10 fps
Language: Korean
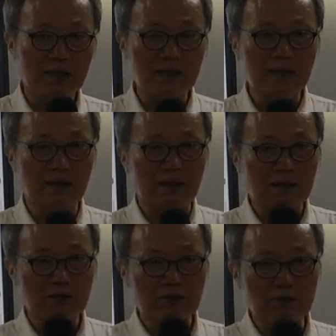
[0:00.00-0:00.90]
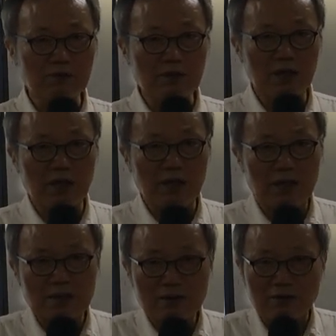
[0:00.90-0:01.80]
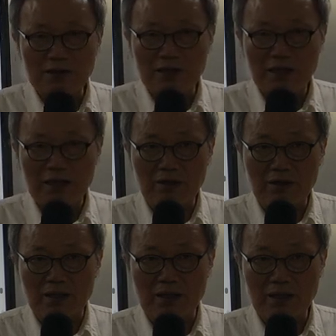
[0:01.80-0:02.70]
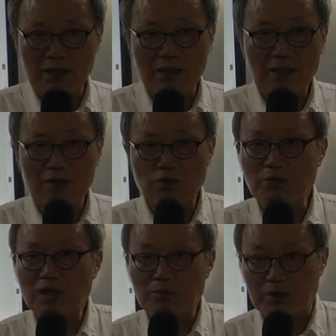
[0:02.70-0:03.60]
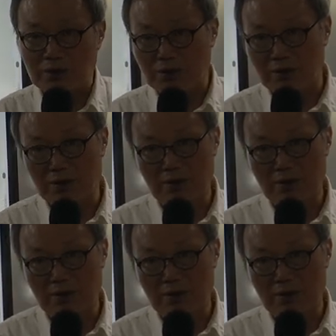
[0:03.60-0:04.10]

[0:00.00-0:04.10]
그러니까 국가 정치 역할이 소멸해 버리죠.